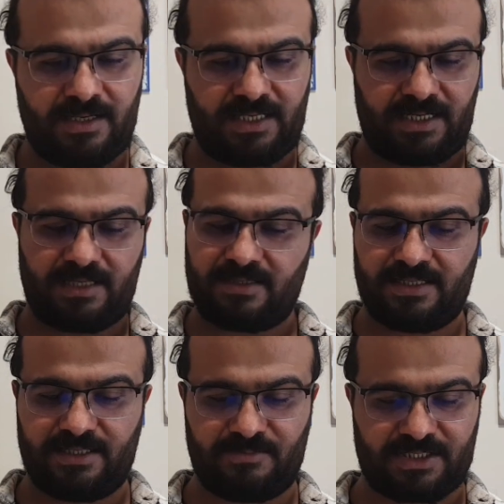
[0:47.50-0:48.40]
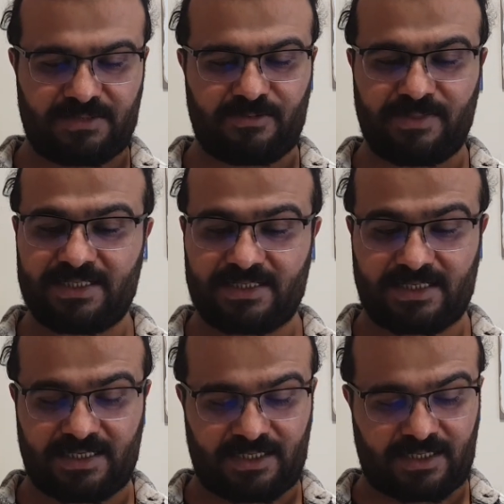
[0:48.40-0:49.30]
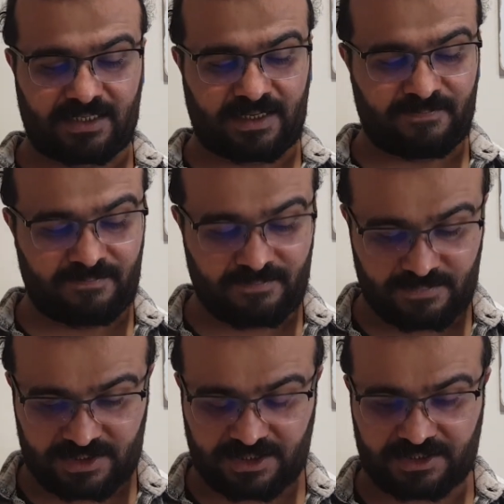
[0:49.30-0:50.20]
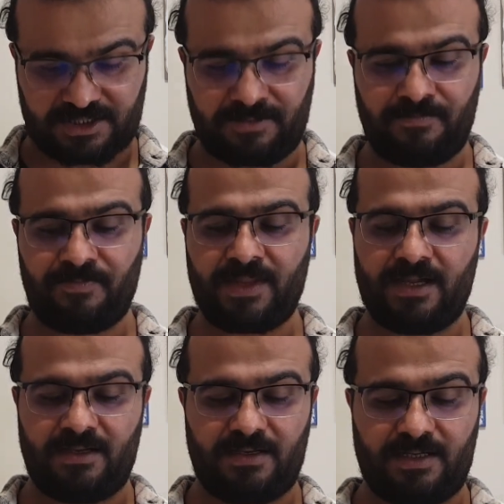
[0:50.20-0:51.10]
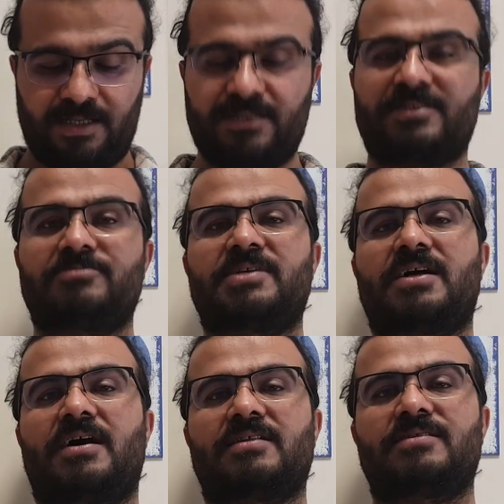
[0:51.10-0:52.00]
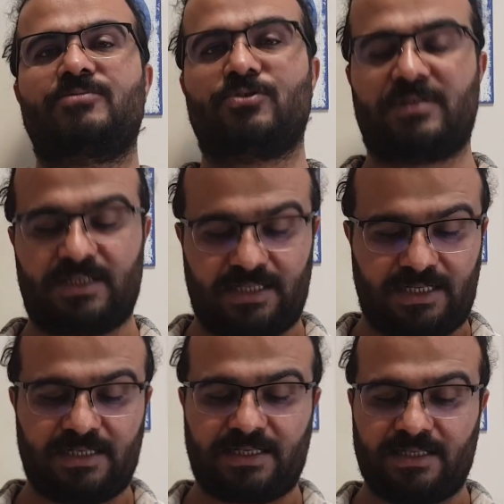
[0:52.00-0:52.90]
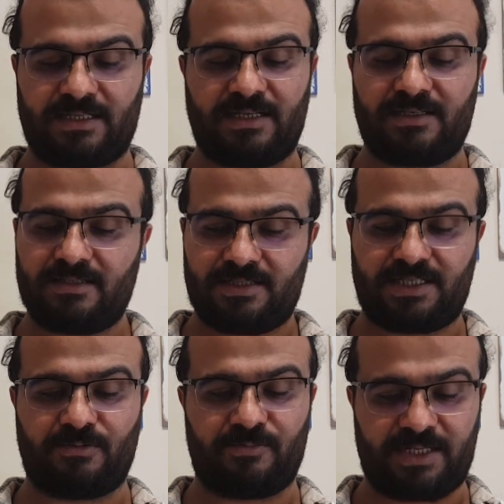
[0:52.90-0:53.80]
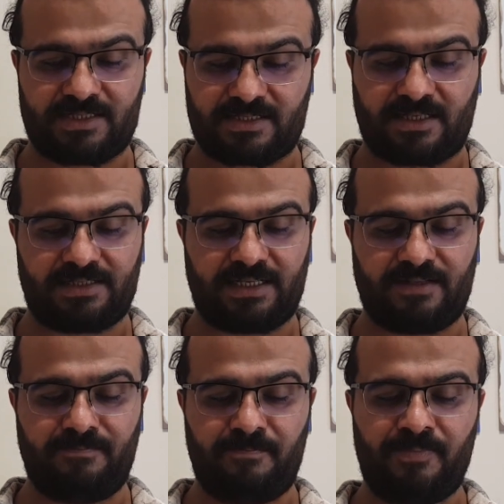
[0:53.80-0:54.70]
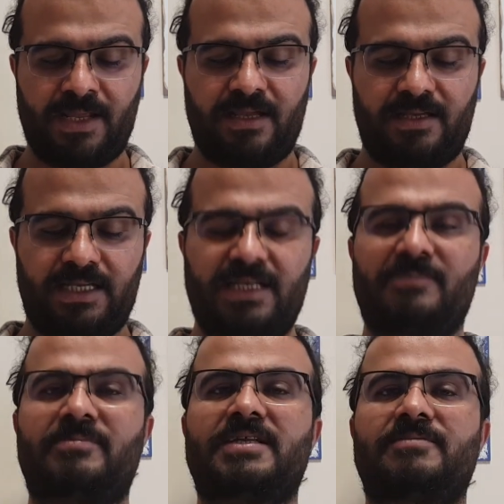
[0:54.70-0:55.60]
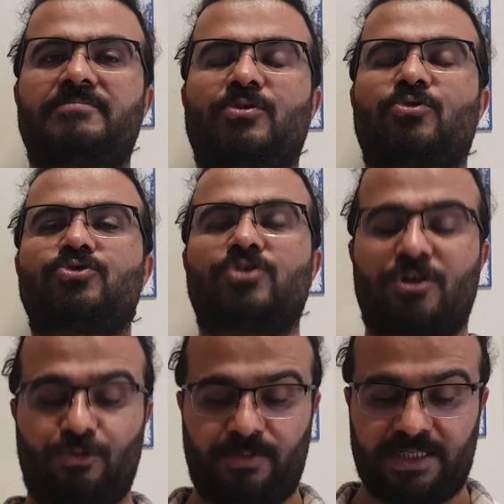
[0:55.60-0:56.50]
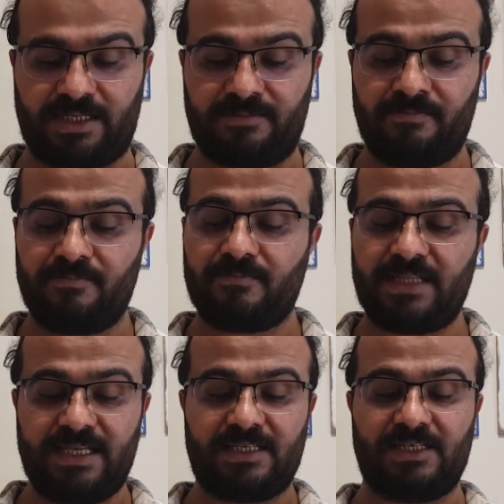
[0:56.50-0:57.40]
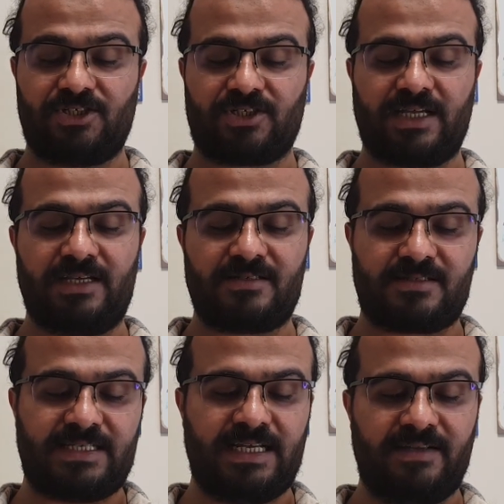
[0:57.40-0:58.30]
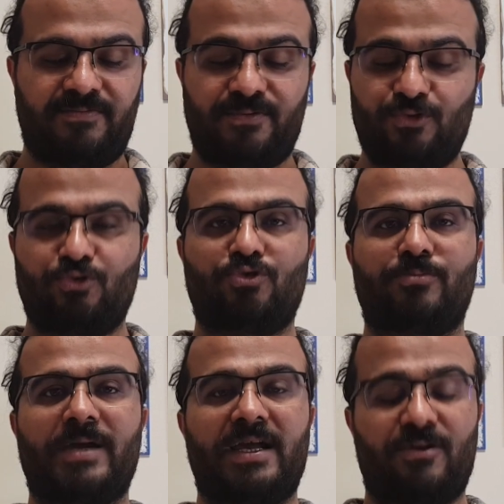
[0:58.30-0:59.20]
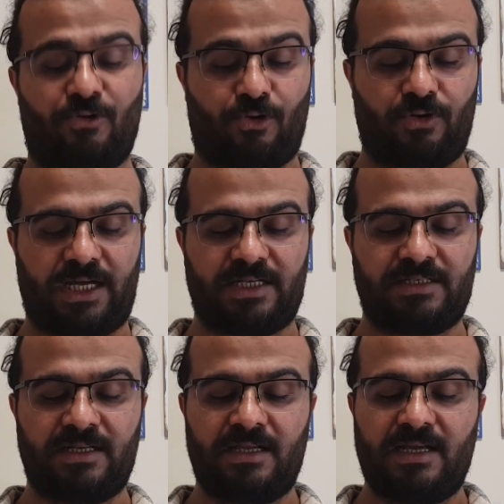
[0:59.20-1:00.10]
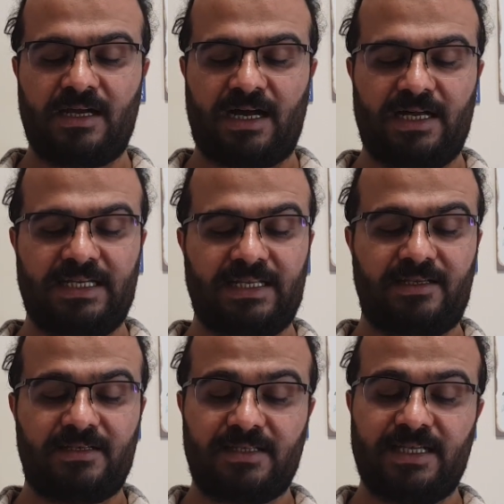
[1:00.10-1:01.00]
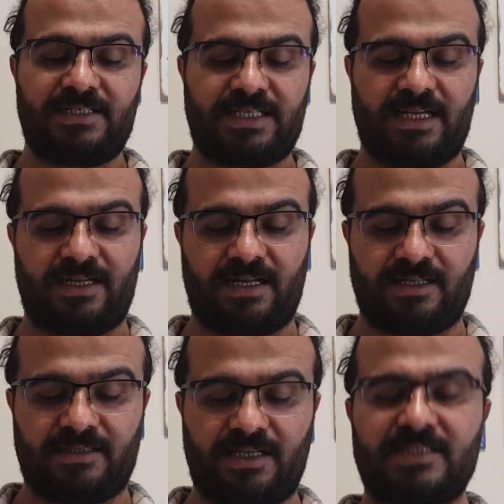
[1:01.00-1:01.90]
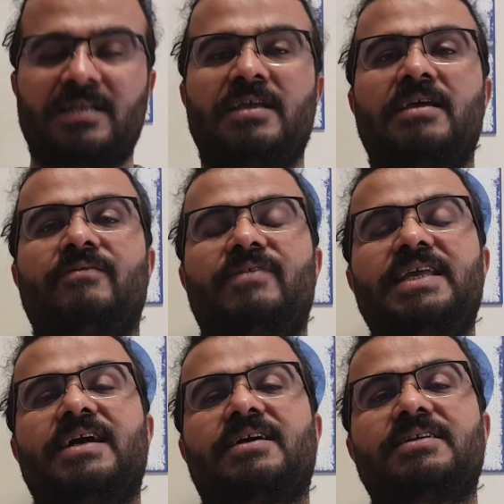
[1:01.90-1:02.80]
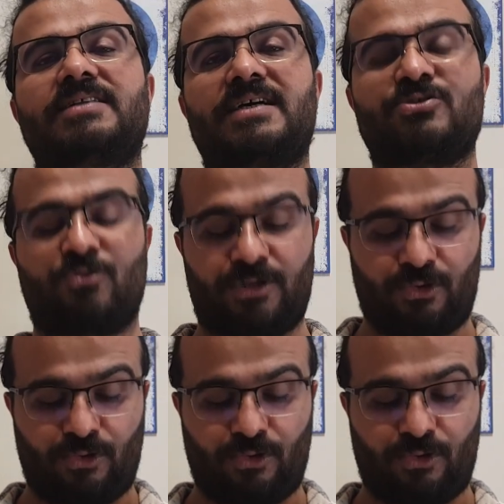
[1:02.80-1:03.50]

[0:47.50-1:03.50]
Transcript: Yine dediğimiz gibi Metis yayınlarından çıktı. E, şimdi aldığım notlardan hareketle kitabı biraz tanıyalım. İle benim Oruç Aroba'dan de ki işte zilif, yürüme, olan, hani, geç gelen adlar ve yakından sonra